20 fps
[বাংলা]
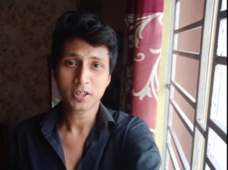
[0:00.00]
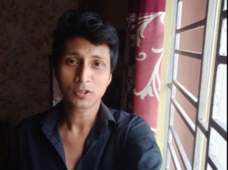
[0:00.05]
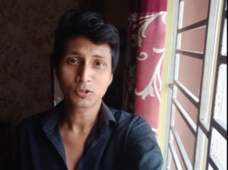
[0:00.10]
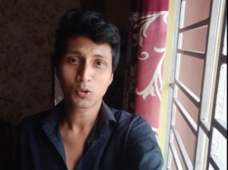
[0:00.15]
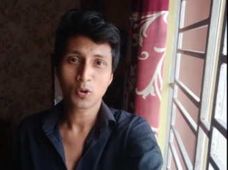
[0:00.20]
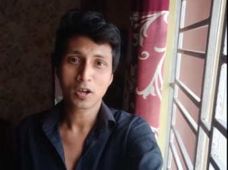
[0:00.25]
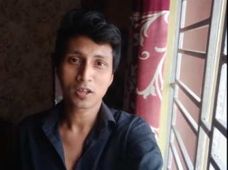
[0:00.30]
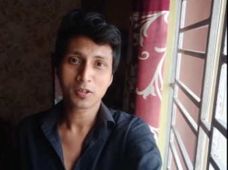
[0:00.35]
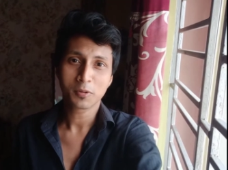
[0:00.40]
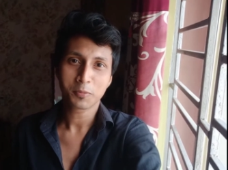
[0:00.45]

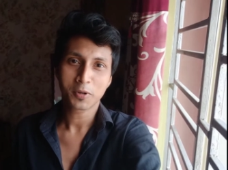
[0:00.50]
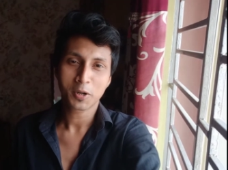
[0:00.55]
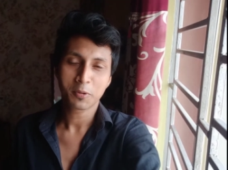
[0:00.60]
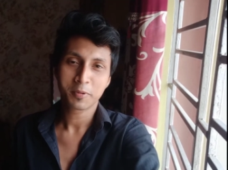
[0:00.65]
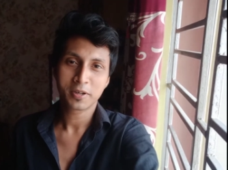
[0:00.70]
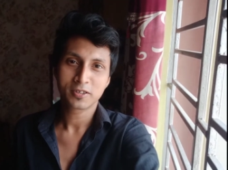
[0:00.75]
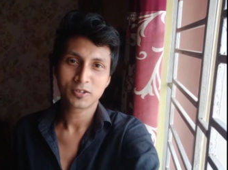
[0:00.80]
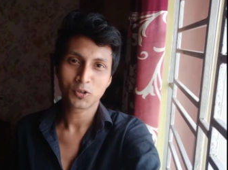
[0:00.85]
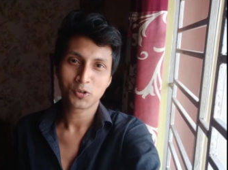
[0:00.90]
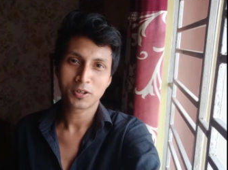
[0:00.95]
স্বাগতম বড়
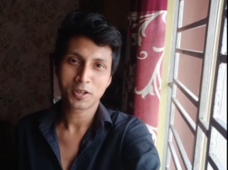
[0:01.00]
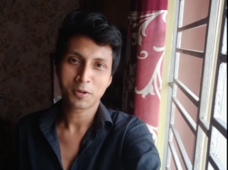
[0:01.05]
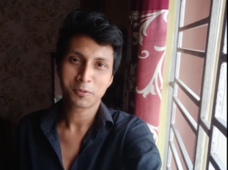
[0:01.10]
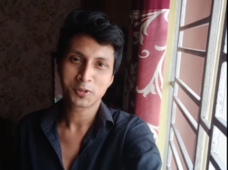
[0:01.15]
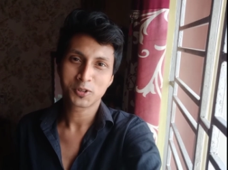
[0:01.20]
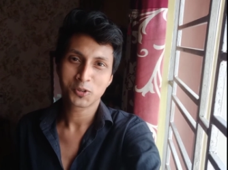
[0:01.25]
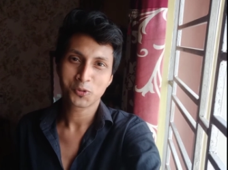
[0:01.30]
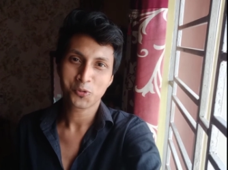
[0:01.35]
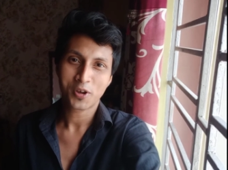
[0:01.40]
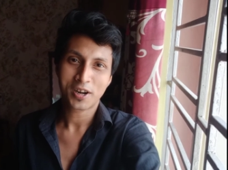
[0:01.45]
মিটস ইউ
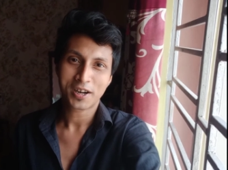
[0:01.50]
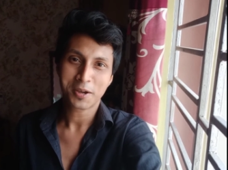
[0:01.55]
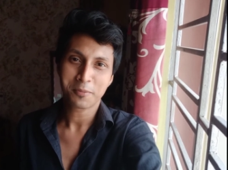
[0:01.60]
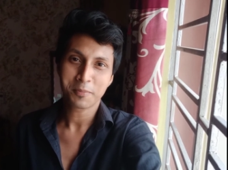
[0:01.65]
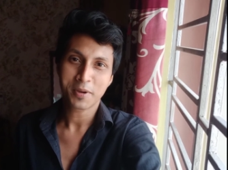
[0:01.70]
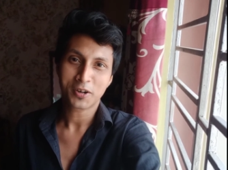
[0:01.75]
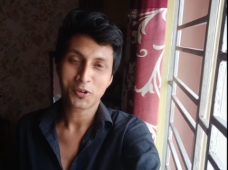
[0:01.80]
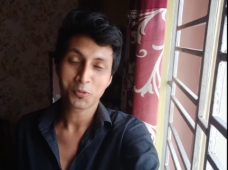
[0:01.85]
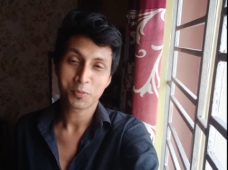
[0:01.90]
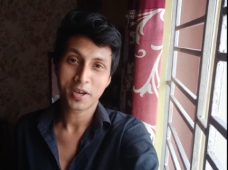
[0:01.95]
যদি ওয়েলকাম
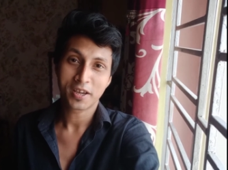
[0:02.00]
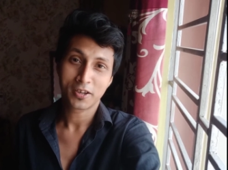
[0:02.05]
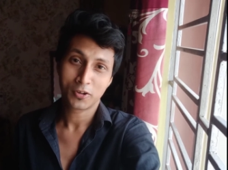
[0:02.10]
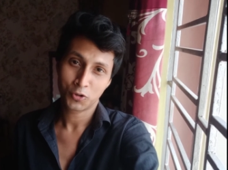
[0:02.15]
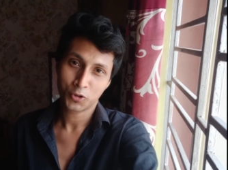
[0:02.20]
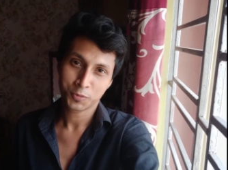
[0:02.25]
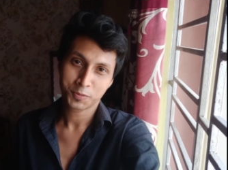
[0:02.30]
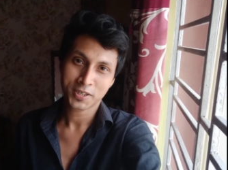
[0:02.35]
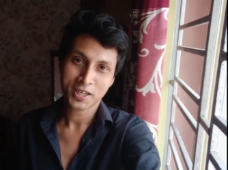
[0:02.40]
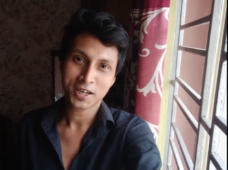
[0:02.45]
ব্যাক টু মাই
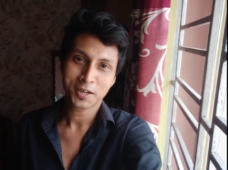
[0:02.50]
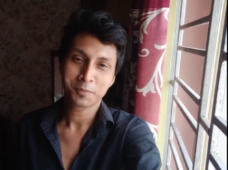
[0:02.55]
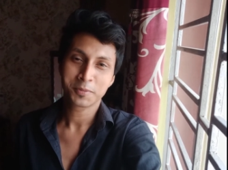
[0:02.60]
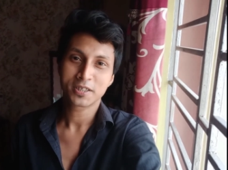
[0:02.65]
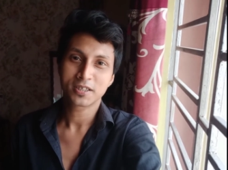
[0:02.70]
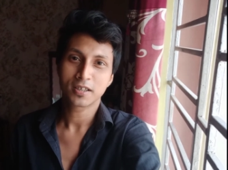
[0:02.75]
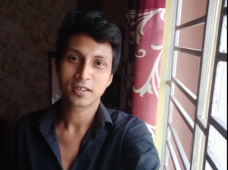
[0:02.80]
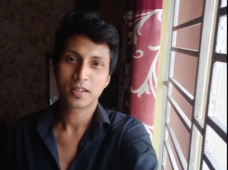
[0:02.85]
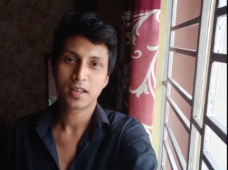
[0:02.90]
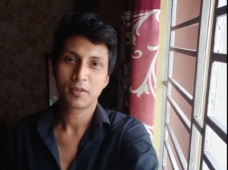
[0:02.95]
ইউটিউব চ্যানেল
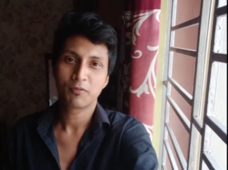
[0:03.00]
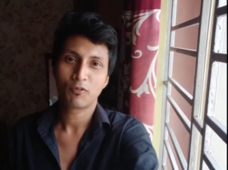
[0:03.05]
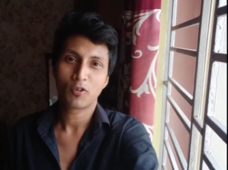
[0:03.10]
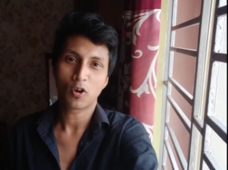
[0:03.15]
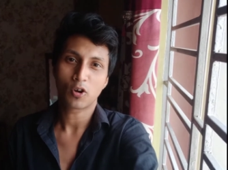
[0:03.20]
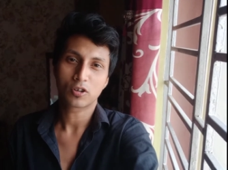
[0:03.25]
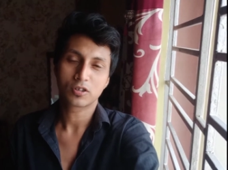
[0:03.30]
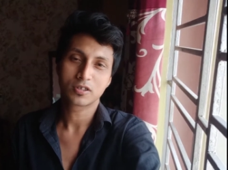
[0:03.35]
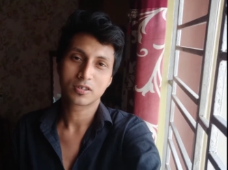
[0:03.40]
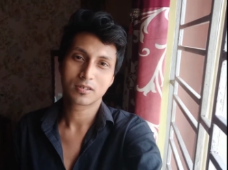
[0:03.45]
মিস্টার দেব
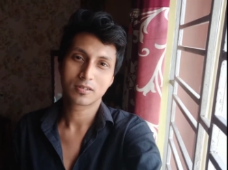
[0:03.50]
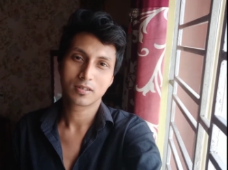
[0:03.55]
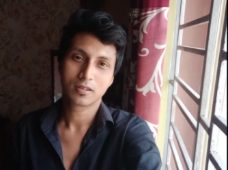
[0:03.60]
ব্লগস